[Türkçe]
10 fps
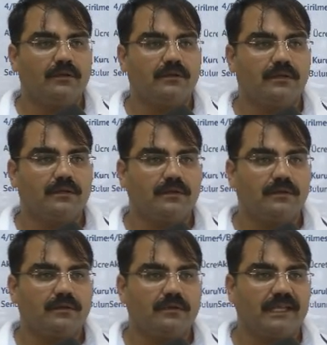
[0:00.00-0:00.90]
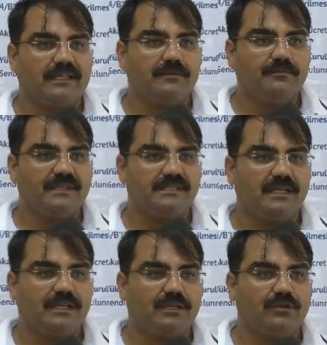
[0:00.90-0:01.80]
E, eğitim
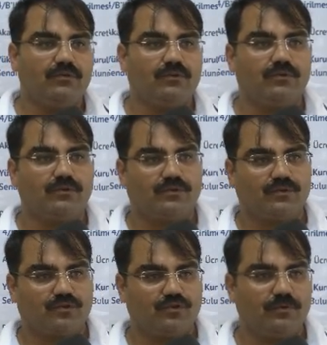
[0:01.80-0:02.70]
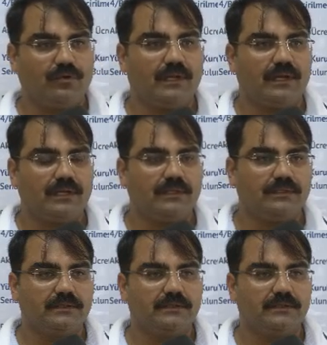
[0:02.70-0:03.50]
Birsen İkinoğlu şube olarak e,